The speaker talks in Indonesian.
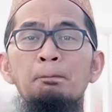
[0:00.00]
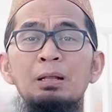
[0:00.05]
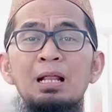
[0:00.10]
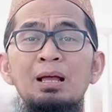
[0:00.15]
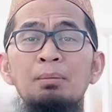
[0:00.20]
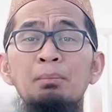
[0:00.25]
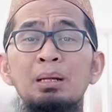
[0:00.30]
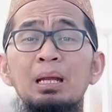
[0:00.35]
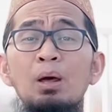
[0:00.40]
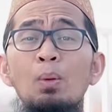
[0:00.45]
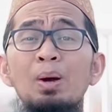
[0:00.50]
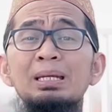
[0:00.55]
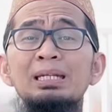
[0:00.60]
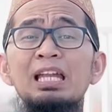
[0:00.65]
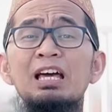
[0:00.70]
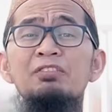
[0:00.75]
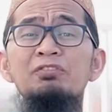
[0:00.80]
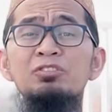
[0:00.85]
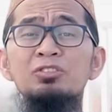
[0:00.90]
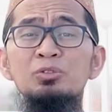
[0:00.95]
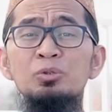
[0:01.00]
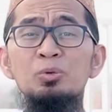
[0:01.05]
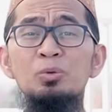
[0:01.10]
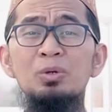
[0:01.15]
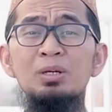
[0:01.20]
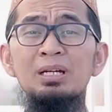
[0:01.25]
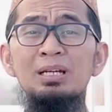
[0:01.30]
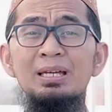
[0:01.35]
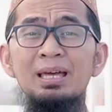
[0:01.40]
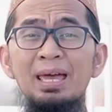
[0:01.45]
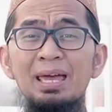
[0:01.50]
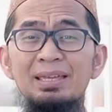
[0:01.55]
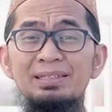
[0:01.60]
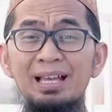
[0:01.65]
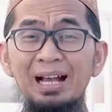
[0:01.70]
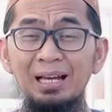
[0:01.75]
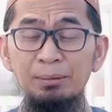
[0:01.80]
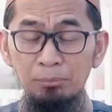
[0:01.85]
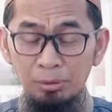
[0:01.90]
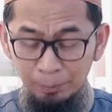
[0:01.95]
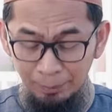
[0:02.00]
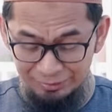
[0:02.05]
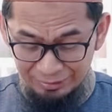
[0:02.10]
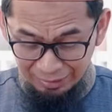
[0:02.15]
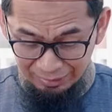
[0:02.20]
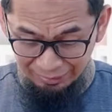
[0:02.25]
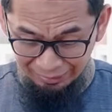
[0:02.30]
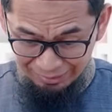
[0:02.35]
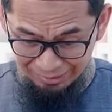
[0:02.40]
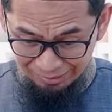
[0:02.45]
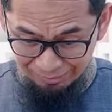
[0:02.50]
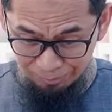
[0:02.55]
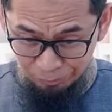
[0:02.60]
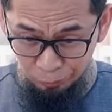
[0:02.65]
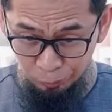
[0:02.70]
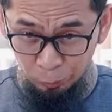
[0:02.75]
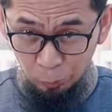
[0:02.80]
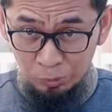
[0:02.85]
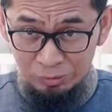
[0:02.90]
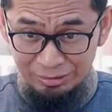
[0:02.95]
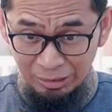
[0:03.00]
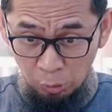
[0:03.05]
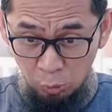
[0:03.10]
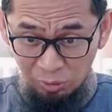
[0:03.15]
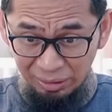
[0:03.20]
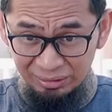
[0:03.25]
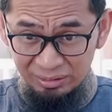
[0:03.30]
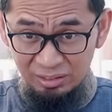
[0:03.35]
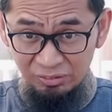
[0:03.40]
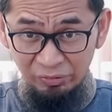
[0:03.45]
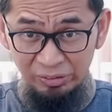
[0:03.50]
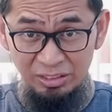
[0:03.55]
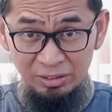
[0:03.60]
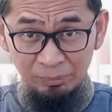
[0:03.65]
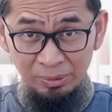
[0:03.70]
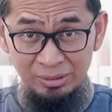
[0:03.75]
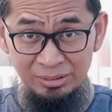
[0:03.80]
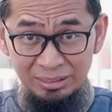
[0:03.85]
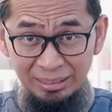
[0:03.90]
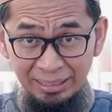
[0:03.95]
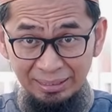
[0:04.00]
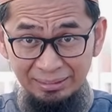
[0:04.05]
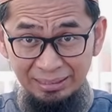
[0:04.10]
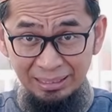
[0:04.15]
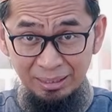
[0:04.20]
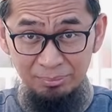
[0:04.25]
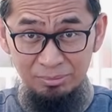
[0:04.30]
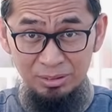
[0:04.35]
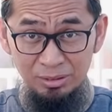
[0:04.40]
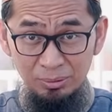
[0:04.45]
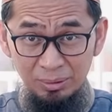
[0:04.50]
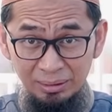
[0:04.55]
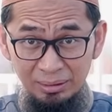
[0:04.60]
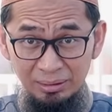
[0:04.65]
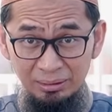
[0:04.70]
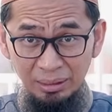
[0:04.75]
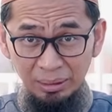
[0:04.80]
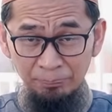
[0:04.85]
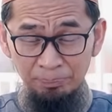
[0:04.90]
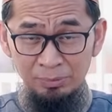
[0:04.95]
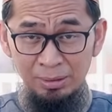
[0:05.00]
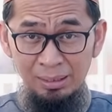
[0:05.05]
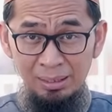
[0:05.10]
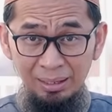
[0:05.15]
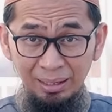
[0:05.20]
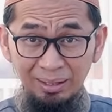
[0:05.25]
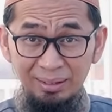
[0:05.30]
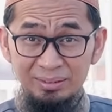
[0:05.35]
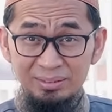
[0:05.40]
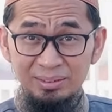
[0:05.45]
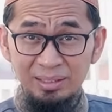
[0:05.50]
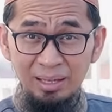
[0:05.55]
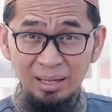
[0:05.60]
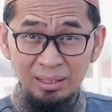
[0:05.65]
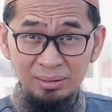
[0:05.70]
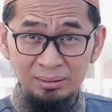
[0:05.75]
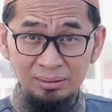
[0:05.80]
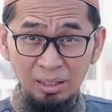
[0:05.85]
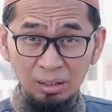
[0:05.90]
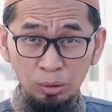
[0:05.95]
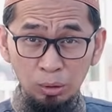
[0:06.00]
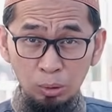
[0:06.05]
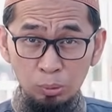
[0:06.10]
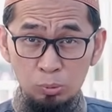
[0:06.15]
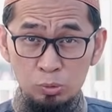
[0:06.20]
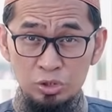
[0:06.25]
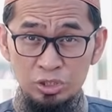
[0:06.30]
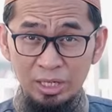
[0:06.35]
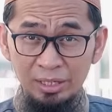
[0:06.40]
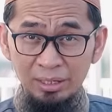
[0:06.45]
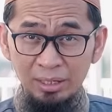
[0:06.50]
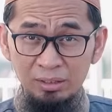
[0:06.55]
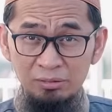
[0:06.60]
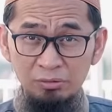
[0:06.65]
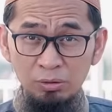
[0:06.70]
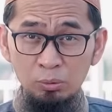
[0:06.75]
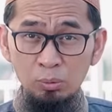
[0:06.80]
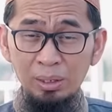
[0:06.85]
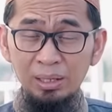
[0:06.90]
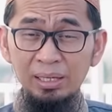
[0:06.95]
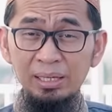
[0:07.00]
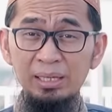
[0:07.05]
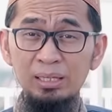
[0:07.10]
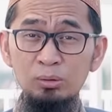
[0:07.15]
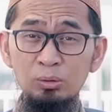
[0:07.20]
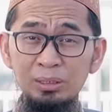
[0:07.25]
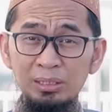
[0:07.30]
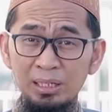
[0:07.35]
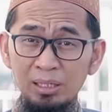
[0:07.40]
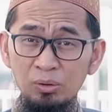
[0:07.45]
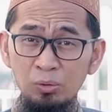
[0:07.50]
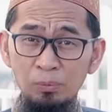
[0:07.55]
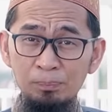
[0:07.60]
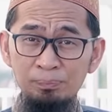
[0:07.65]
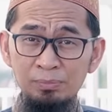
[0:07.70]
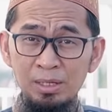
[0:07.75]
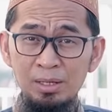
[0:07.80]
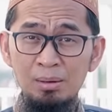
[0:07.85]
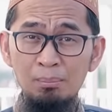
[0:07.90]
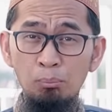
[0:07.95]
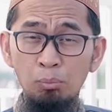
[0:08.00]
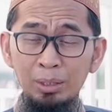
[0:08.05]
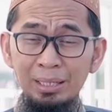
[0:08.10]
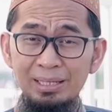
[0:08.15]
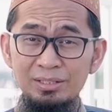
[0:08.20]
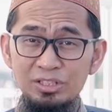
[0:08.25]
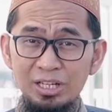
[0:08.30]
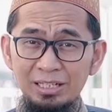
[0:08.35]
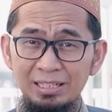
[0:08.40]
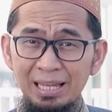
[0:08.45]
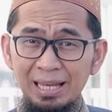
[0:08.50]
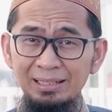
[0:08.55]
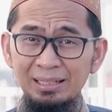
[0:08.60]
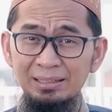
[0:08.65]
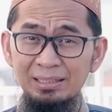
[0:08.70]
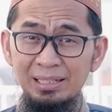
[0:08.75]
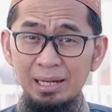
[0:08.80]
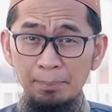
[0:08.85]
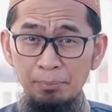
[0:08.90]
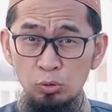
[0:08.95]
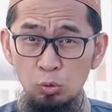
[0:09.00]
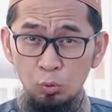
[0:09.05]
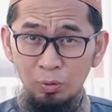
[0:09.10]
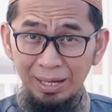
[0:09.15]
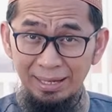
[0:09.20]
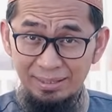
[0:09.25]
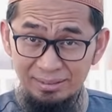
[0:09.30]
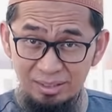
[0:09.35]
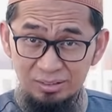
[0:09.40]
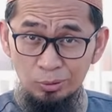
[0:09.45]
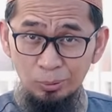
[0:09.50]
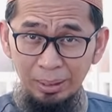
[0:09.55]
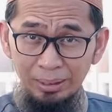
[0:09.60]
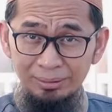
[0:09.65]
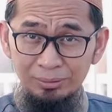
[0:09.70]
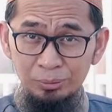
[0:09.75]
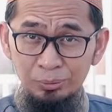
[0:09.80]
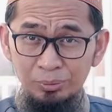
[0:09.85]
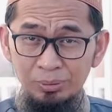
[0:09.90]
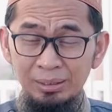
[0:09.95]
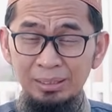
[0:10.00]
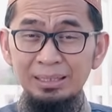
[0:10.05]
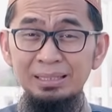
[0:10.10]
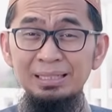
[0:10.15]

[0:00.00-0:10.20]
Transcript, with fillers: perang melawan nafsu, Eh, jangan berprasangka yang buruk. Jauhkan sifat-sifat jelek dalam jiwa kita. Asa antakrahu syai'an fahuwa khairul lakum. Boleh jadi Anda tidak menyukai sesuatu,